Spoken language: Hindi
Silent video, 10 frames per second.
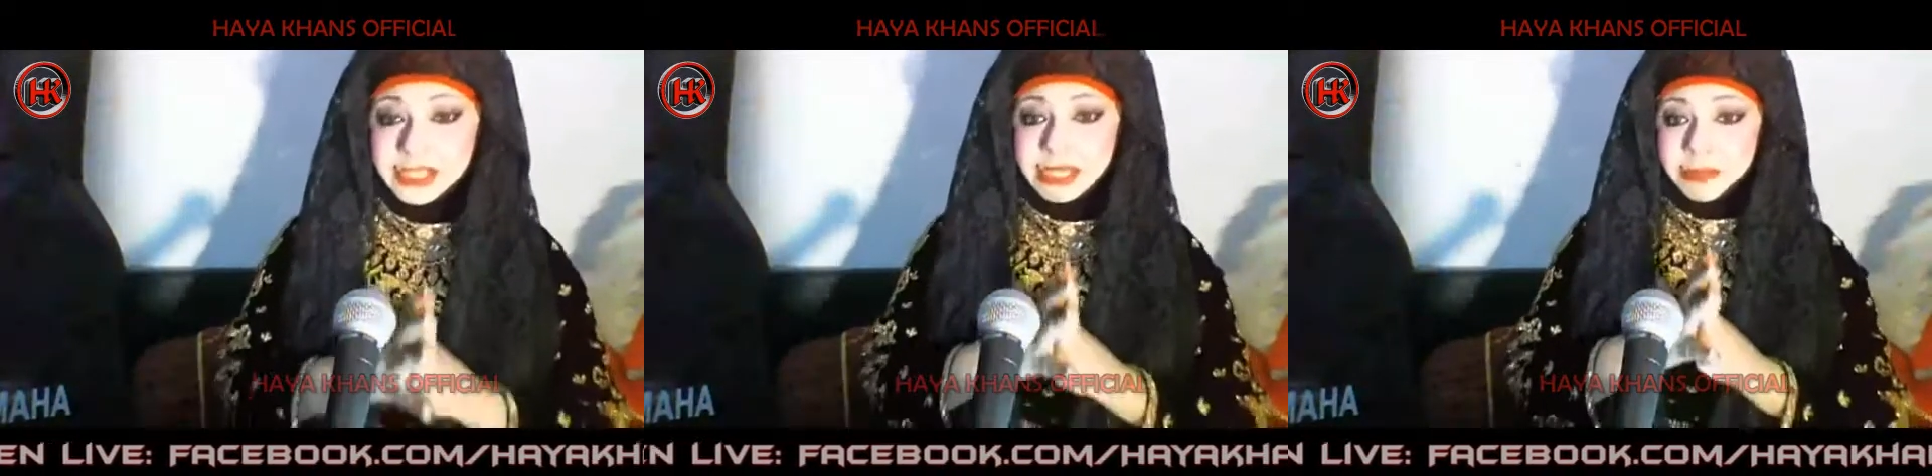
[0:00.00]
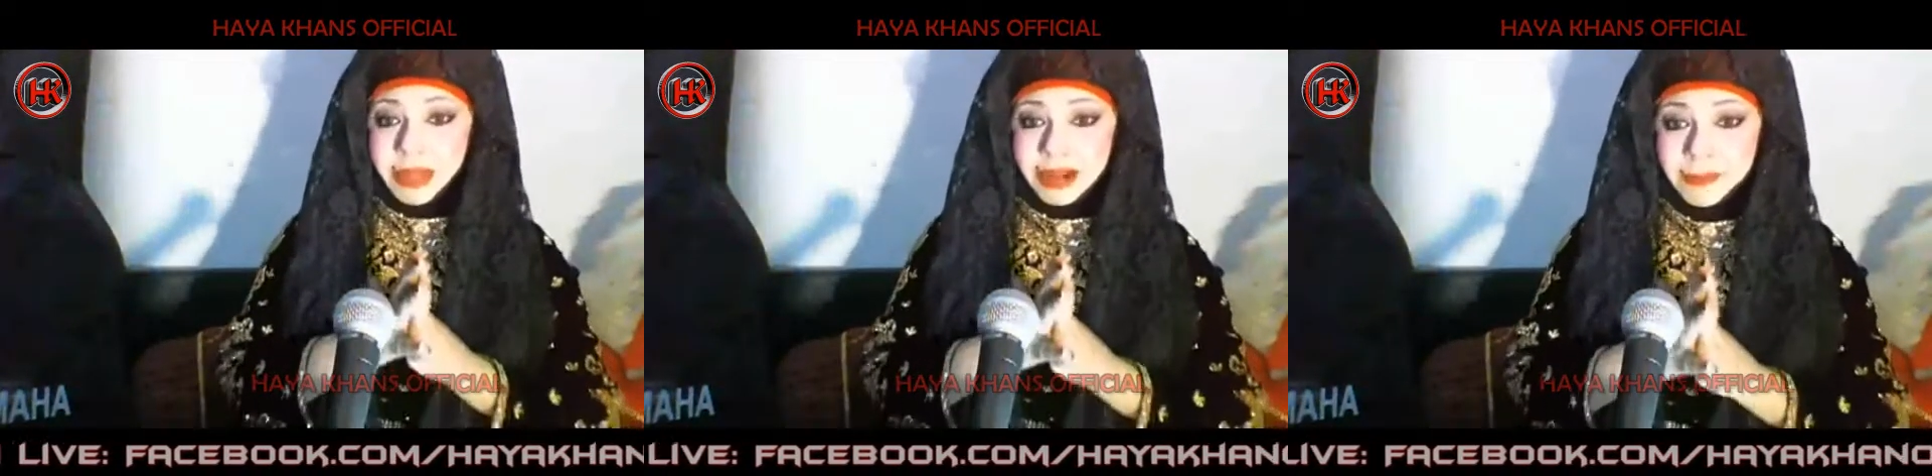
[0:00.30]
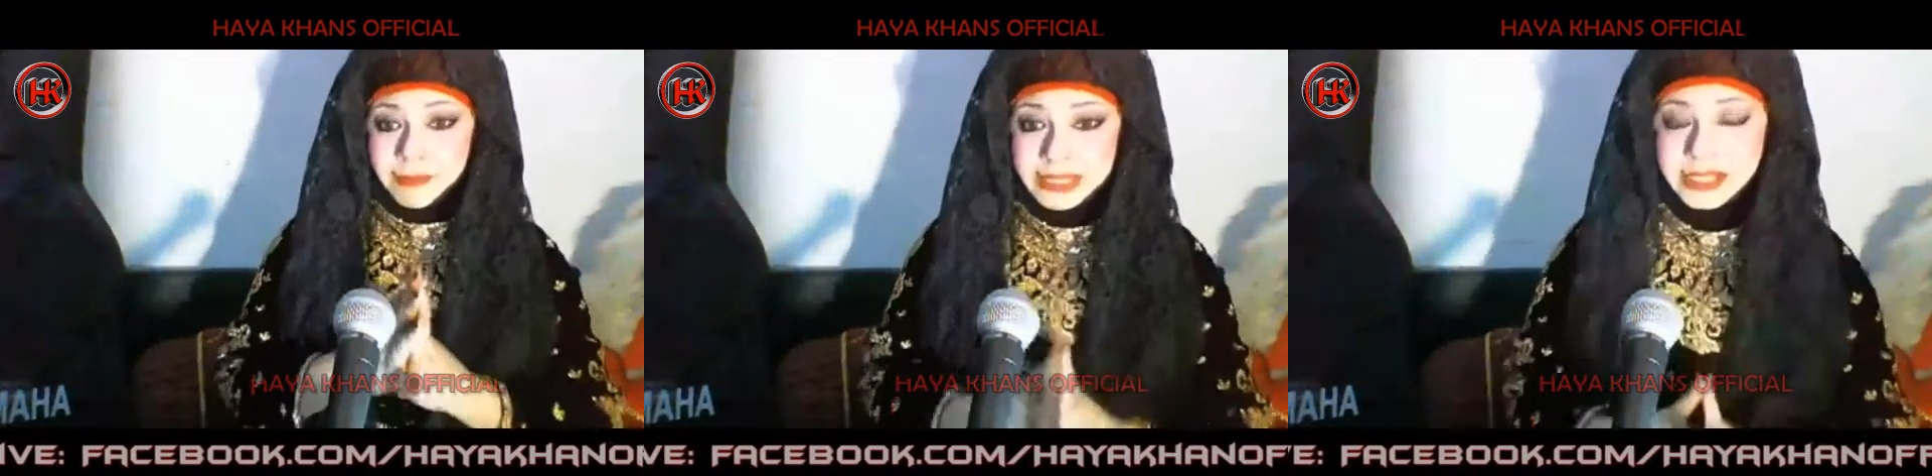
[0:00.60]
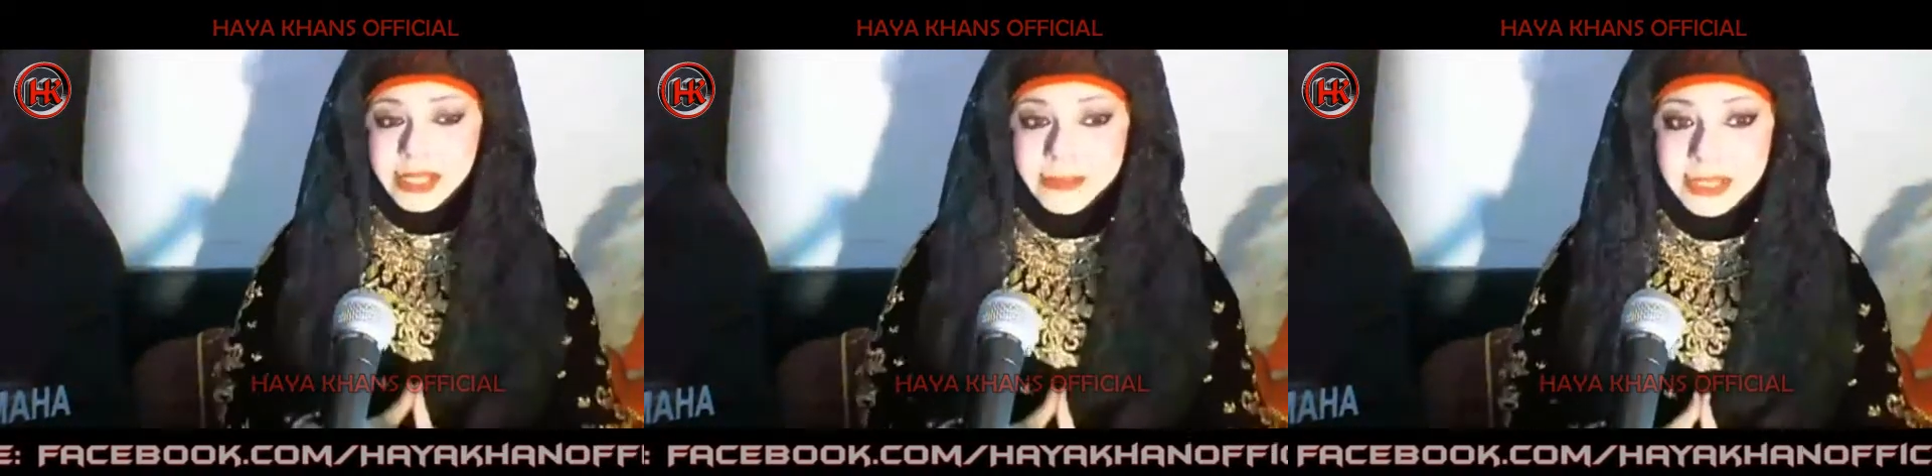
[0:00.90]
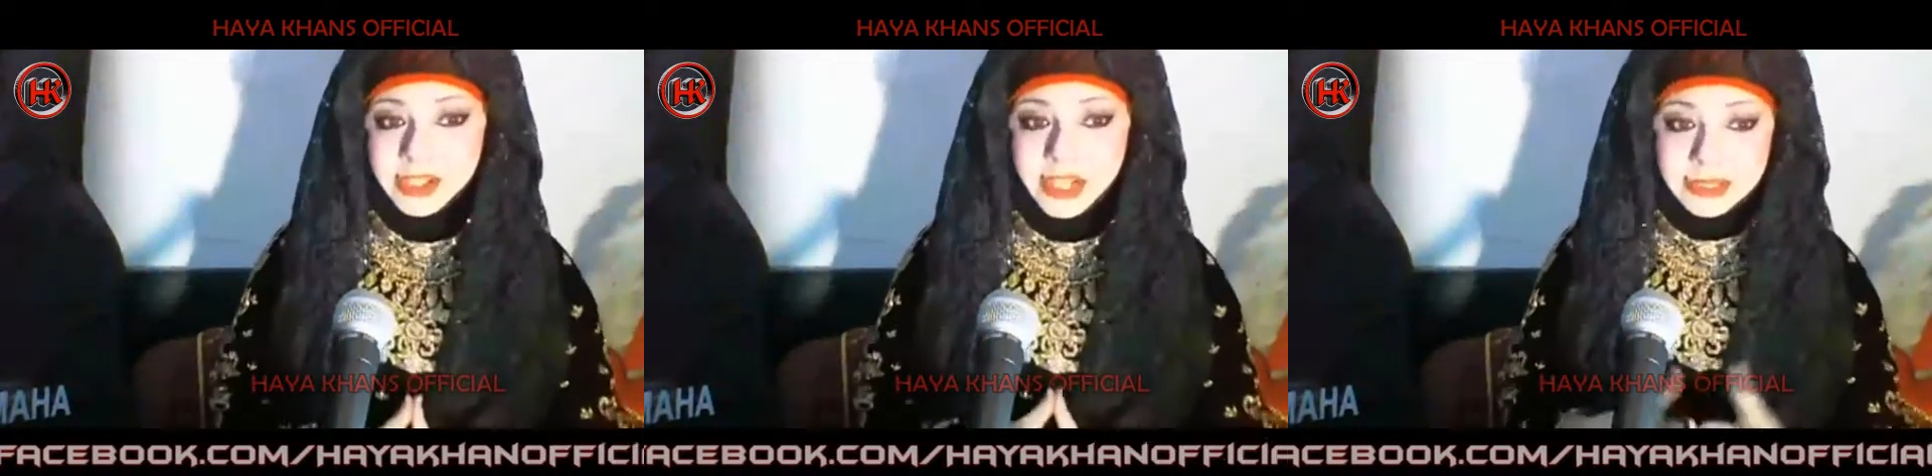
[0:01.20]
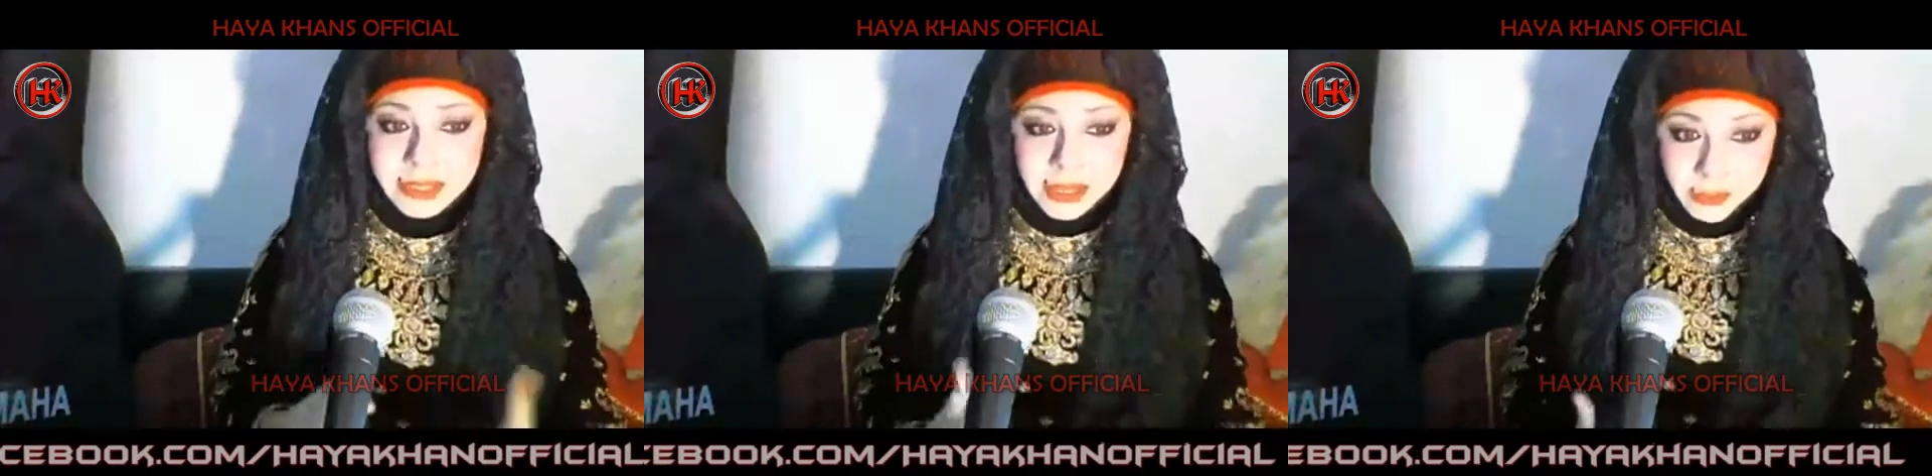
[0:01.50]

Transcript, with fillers: जैसा प्यारा मैसेज आप देना चाहते हैं,